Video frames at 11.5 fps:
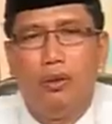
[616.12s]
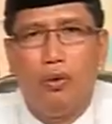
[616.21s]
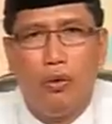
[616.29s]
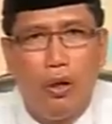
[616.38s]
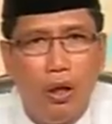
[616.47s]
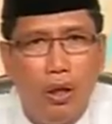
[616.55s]

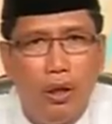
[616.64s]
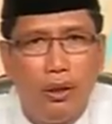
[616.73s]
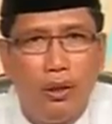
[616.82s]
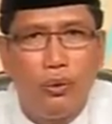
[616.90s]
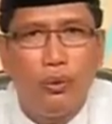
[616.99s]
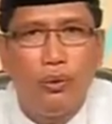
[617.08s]

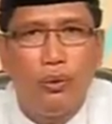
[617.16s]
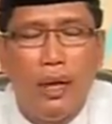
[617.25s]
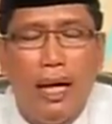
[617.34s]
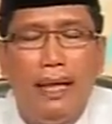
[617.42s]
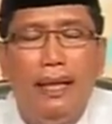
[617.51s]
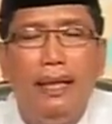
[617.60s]
Zahiruhu
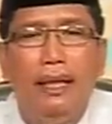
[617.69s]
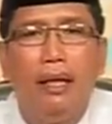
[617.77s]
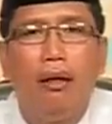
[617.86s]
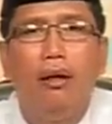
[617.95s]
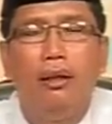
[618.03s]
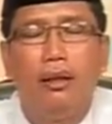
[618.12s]
aniq,
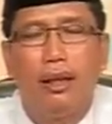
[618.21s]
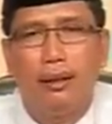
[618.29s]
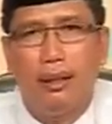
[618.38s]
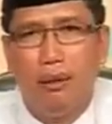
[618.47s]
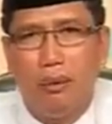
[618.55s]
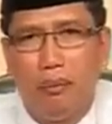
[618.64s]

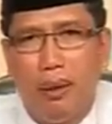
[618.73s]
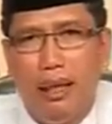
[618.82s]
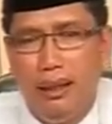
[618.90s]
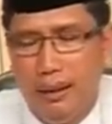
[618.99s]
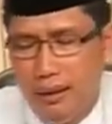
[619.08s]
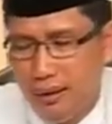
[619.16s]
kata Imam
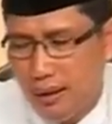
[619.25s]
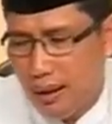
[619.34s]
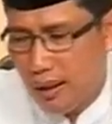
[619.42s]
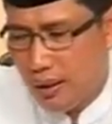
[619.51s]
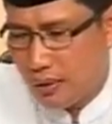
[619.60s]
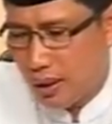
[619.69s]
Ali
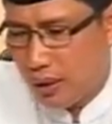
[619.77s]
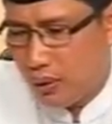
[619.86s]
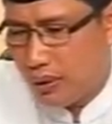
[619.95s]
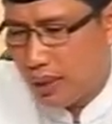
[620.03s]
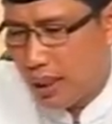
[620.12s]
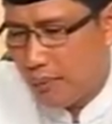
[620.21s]
Alaih salatu
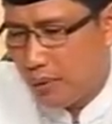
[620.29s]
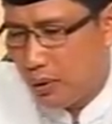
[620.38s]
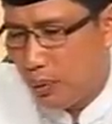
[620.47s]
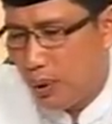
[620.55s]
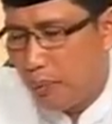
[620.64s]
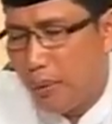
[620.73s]
wassalam,
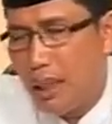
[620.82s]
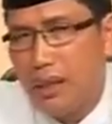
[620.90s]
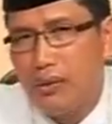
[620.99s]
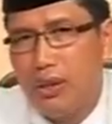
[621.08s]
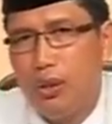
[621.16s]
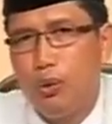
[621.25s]
wa
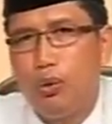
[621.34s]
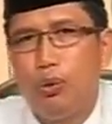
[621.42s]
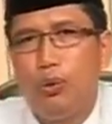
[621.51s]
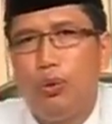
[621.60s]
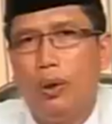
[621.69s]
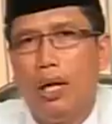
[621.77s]

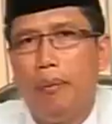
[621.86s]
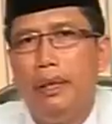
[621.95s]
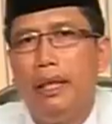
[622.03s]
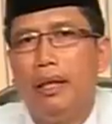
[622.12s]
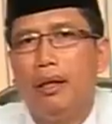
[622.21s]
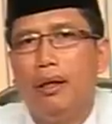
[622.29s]
batinuhu
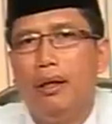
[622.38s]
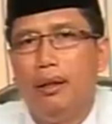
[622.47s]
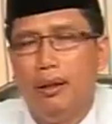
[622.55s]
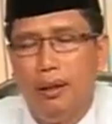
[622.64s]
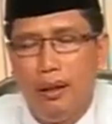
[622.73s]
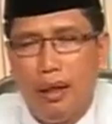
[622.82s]
amiq.
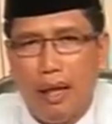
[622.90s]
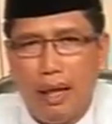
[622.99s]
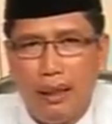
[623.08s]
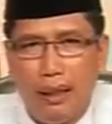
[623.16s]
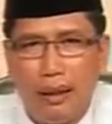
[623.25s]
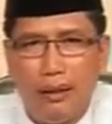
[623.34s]

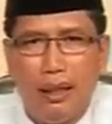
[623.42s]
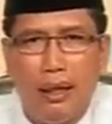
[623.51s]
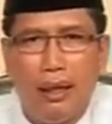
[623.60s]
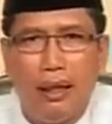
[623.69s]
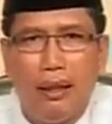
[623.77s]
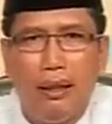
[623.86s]

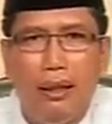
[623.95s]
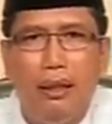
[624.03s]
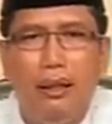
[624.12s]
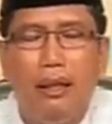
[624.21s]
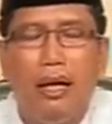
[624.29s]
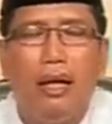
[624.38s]
Lahirnya
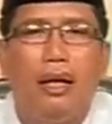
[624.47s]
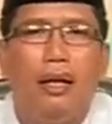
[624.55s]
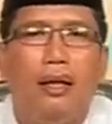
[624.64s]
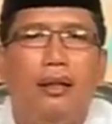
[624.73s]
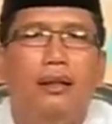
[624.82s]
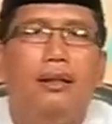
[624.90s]
indah
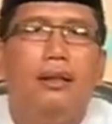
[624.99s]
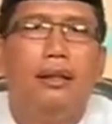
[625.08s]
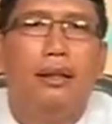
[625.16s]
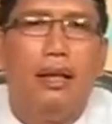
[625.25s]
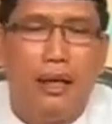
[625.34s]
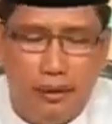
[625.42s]

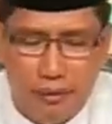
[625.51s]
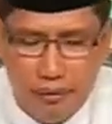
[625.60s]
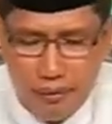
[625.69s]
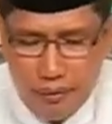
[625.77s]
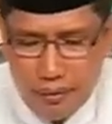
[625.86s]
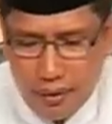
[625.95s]

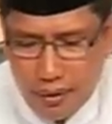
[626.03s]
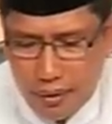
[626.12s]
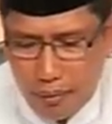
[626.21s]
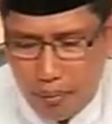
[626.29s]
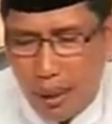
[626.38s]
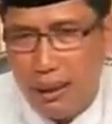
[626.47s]
dan
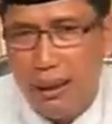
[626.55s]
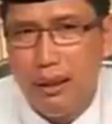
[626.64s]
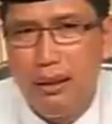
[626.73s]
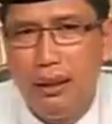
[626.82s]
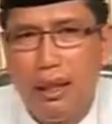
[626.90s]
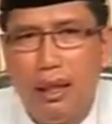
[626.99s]

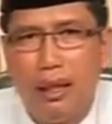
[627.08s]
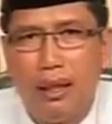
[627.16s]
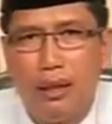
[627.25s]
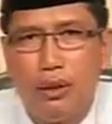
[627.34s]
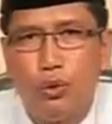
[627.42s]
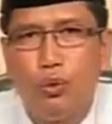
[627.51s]

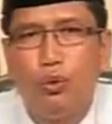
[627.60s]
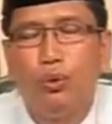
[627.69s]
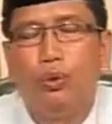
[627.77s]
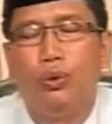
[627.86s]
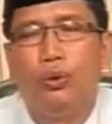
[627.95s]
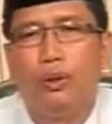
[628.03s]
batinnya
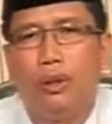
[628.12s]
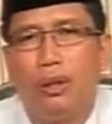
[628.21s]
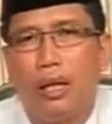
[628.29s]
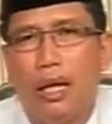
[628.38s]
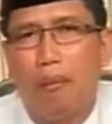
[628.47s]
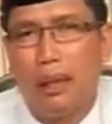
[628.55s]
sungguh
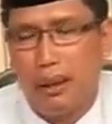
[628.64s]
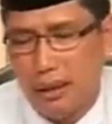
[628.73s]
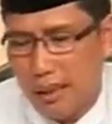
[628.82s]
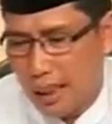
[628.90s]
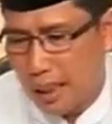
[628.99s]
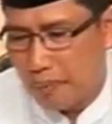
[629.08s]
teramat
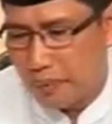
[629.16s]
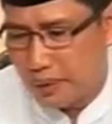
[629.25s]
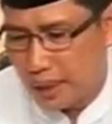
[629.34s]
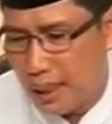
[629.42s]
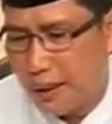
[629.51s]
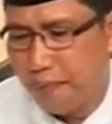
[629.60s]
dalam
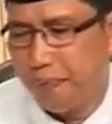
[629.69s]
sekali.